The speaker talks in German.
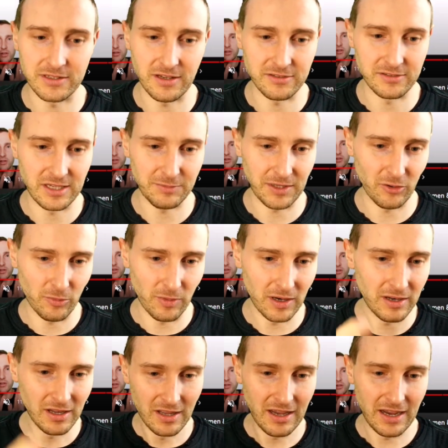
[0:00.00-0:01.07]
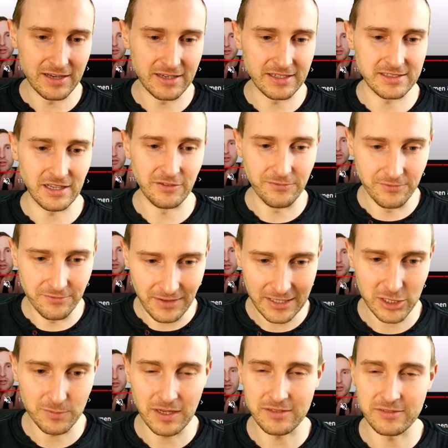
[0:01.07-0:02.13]
Also ich habe dann nochmal einige Sachen
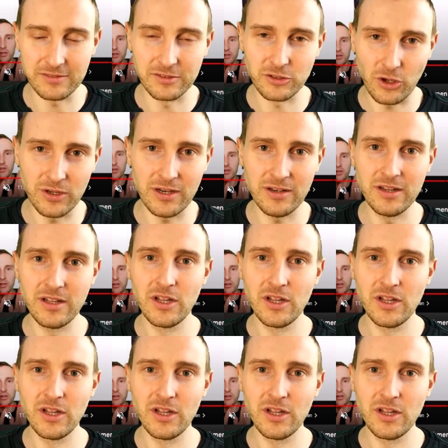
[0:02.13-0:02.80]
wegschmeißen können